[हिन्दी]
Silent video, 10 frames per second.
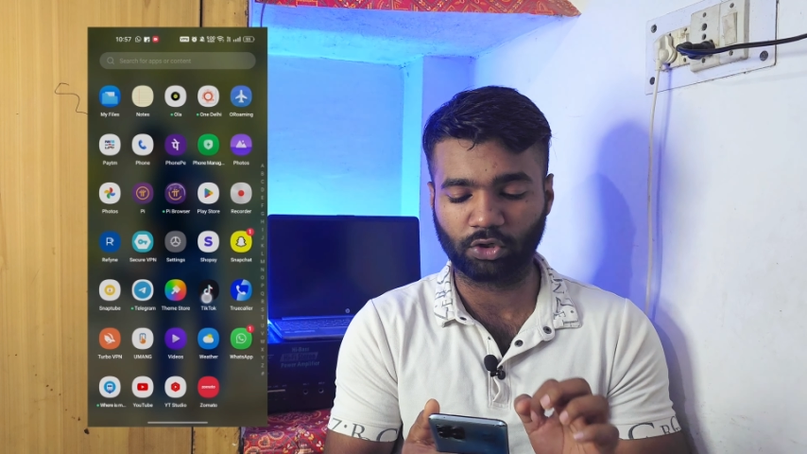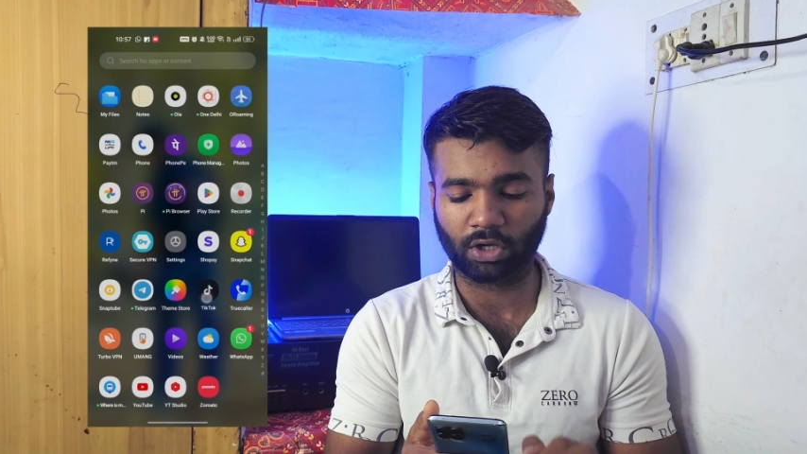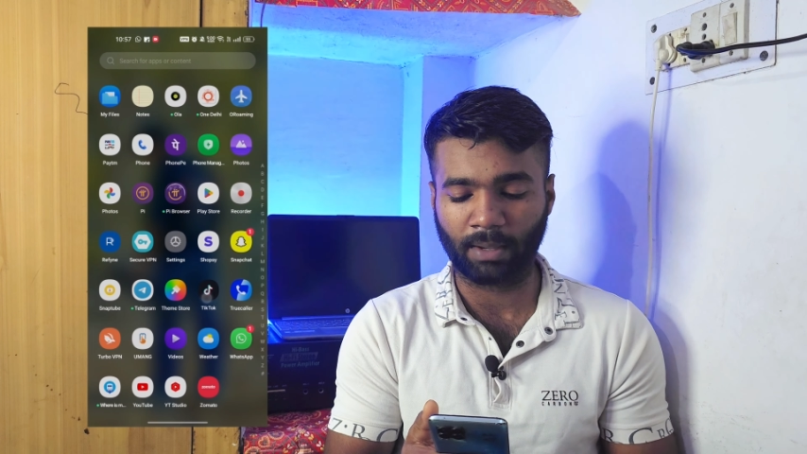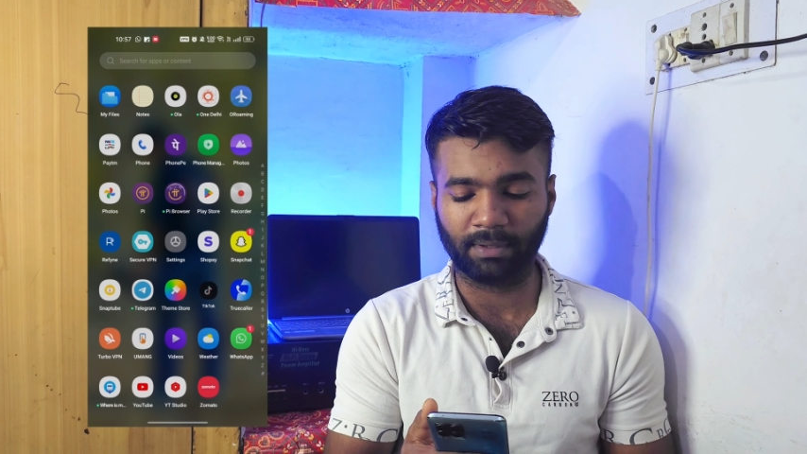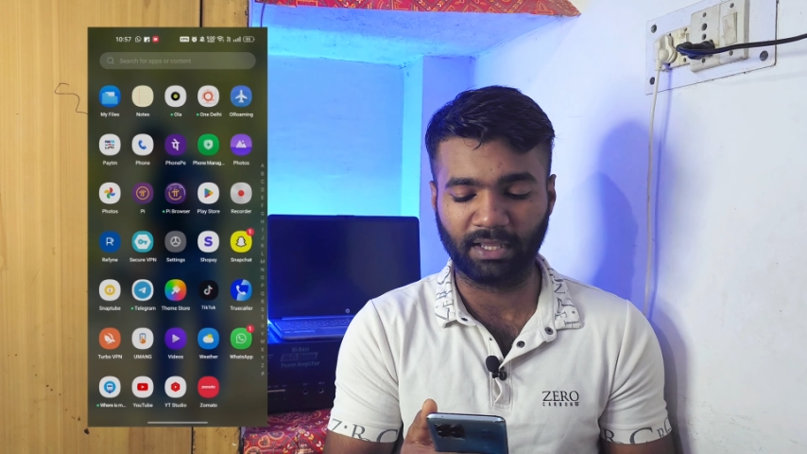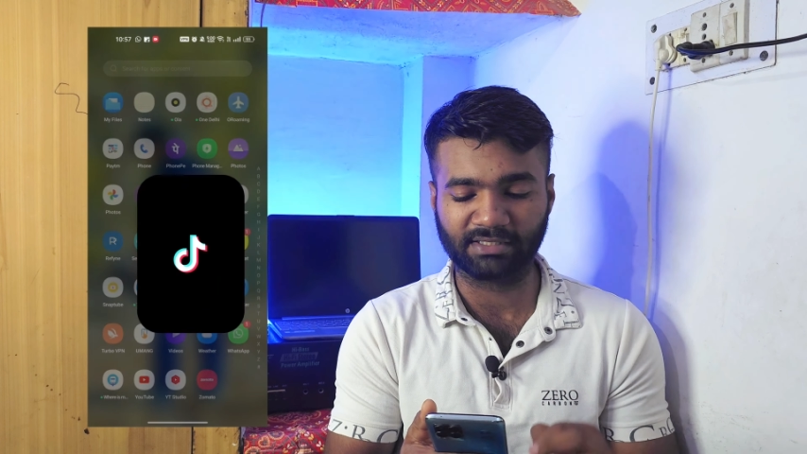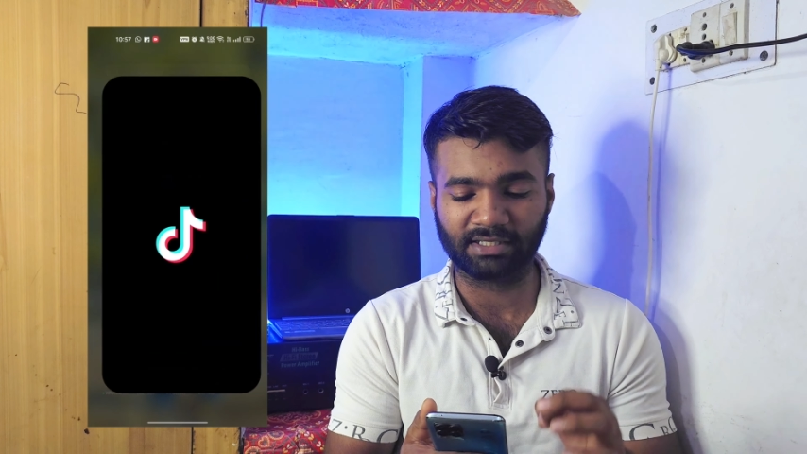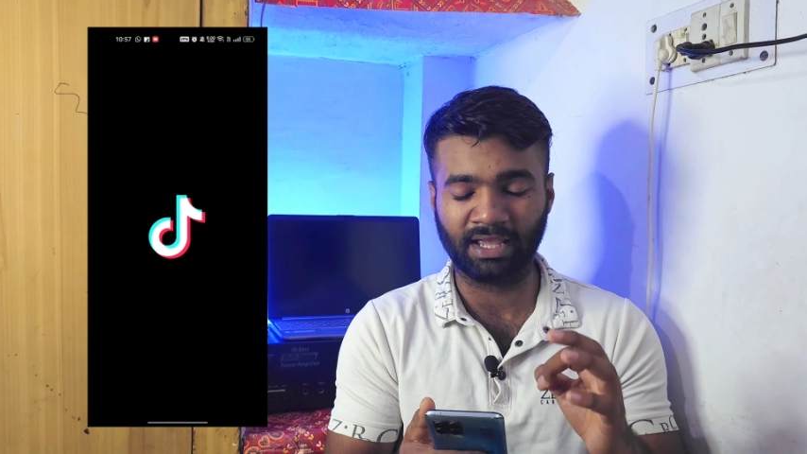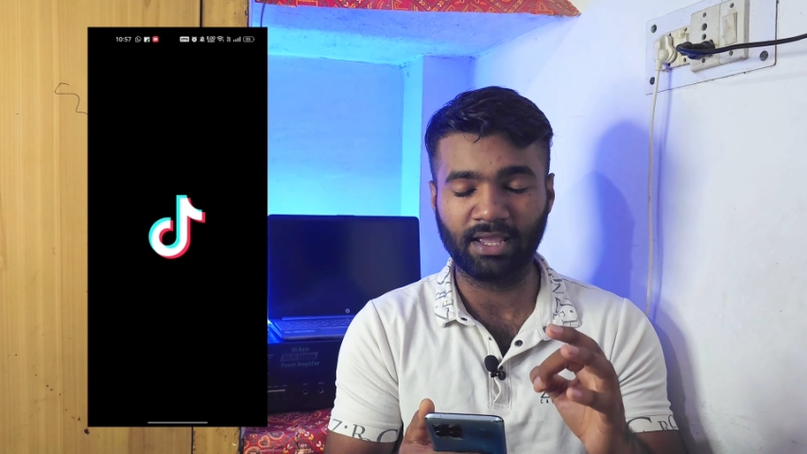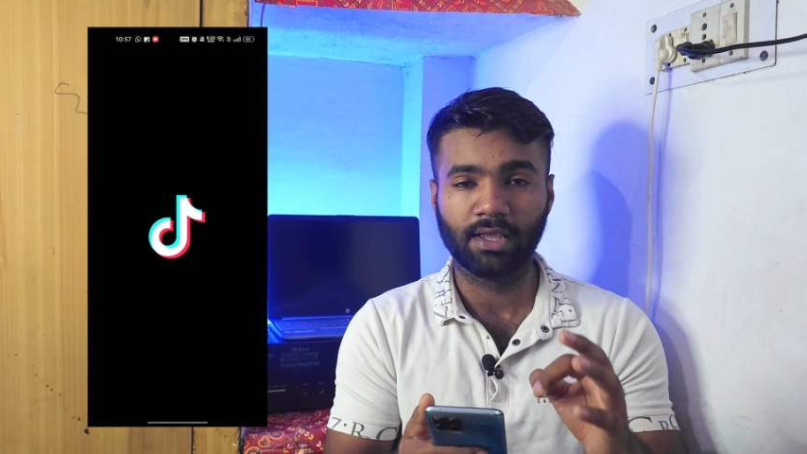टिकटॉक
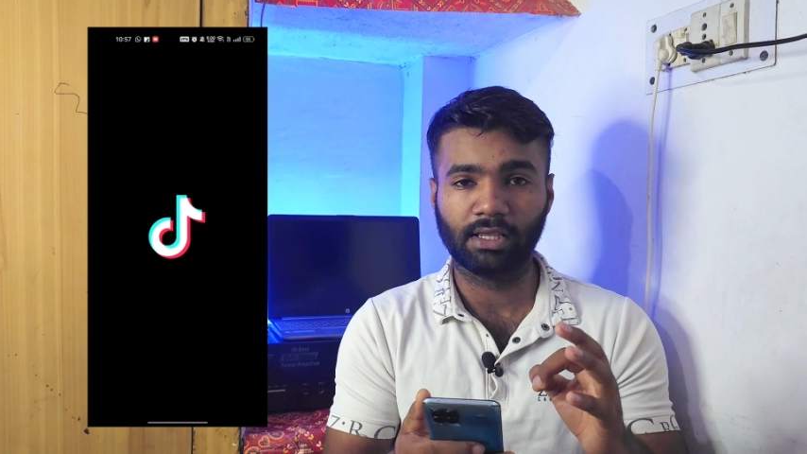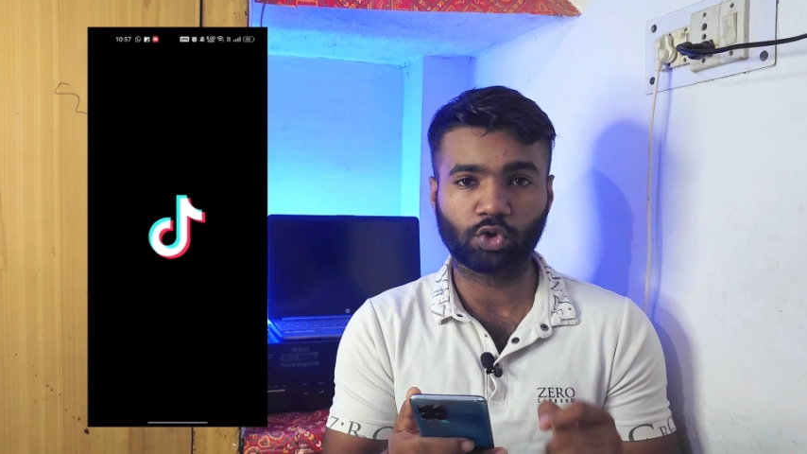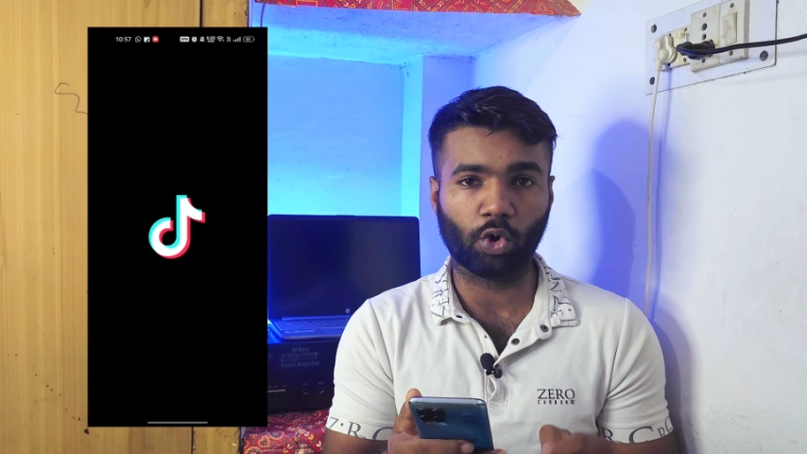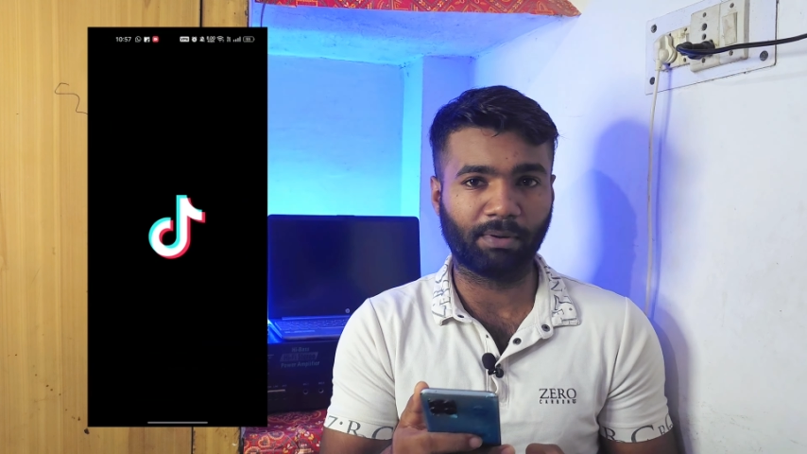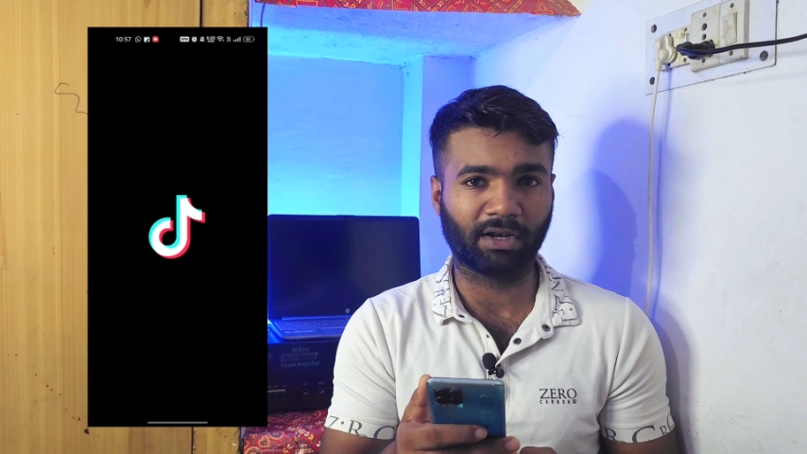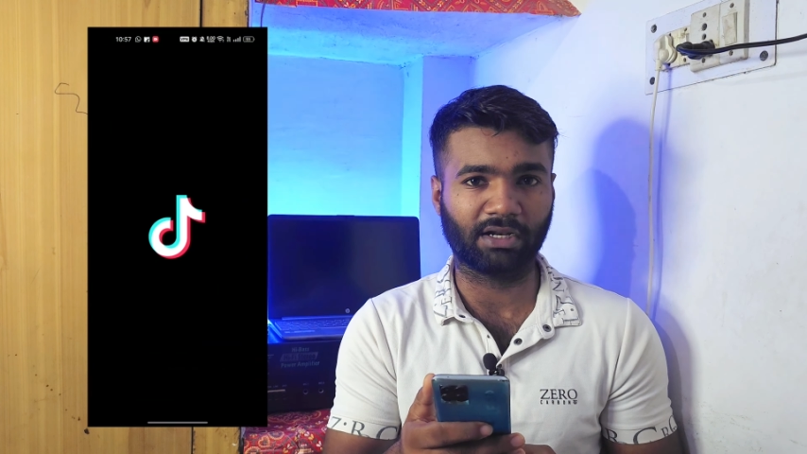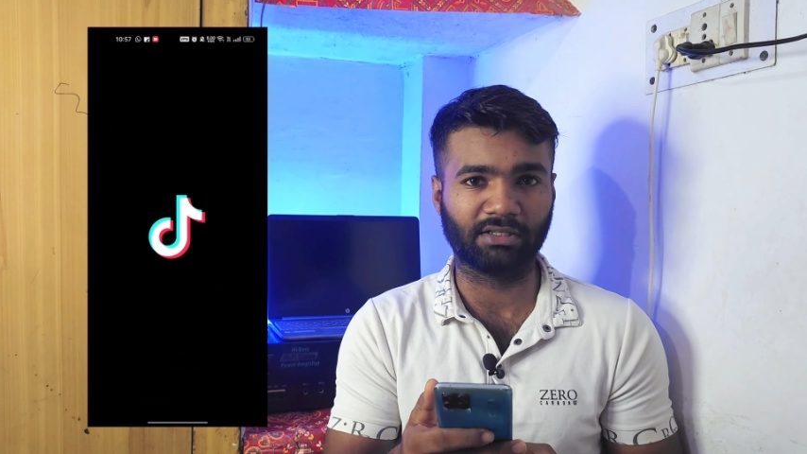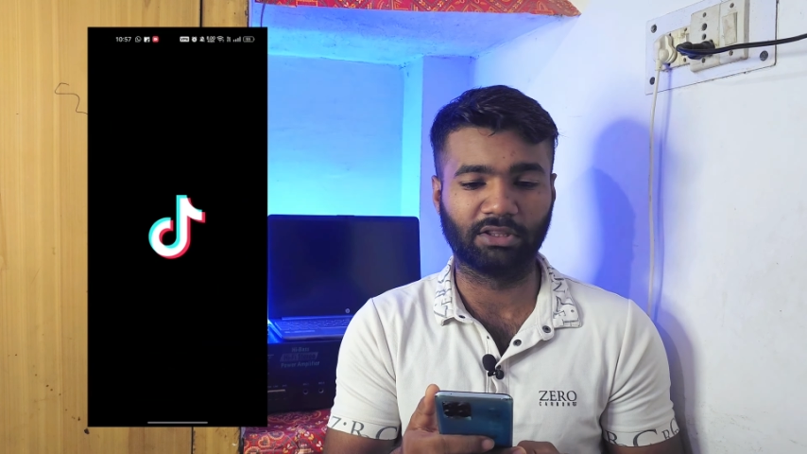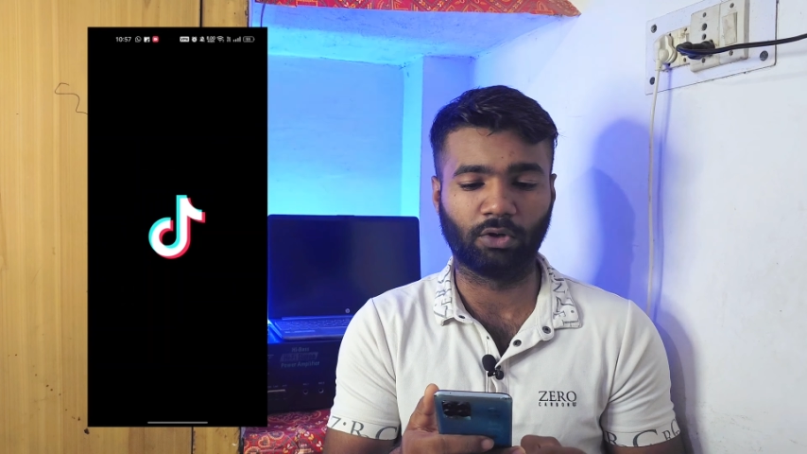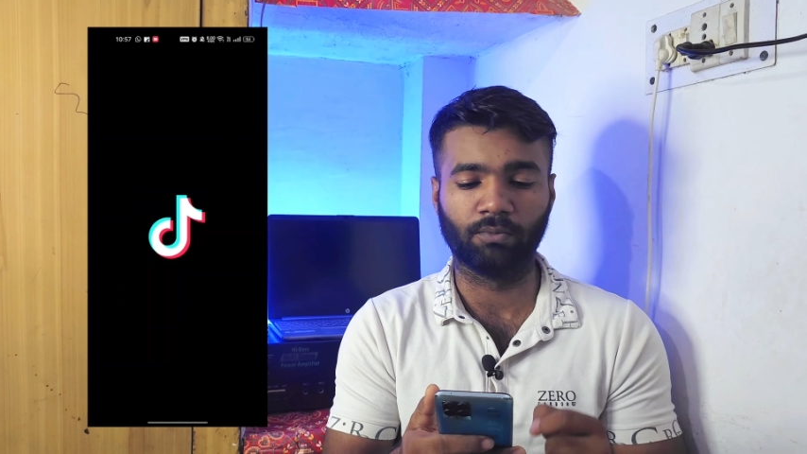एप्लीकेशन है इसको ओपन
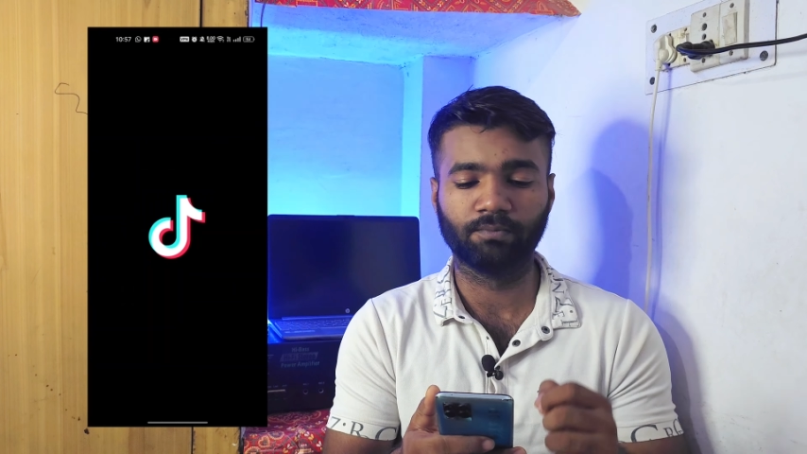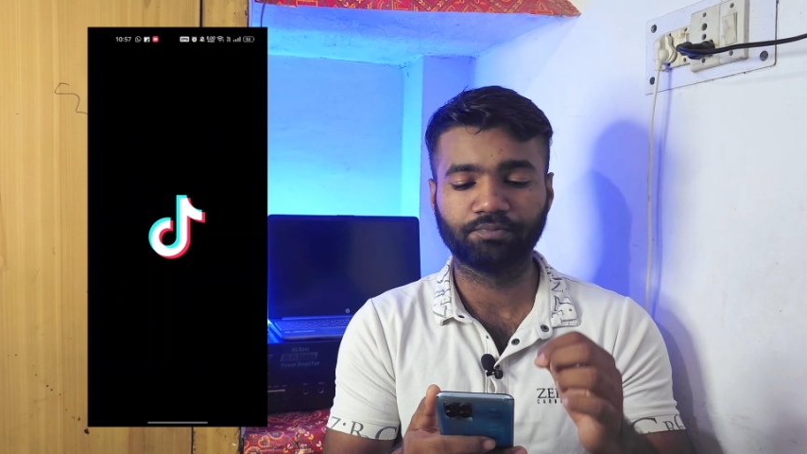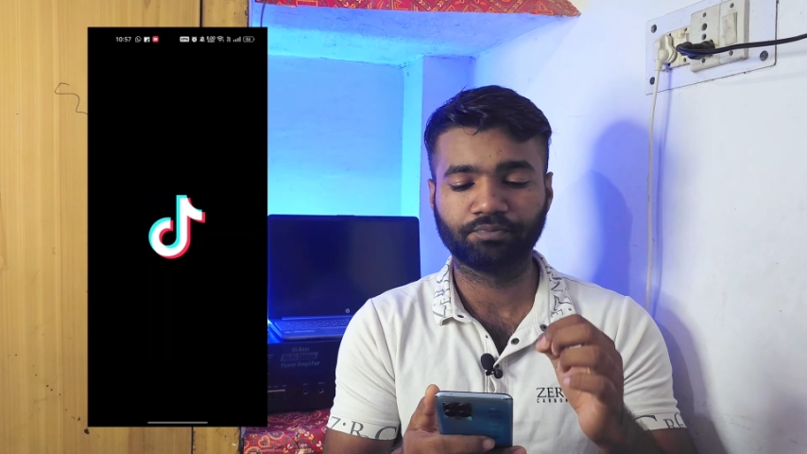कर देता हूँ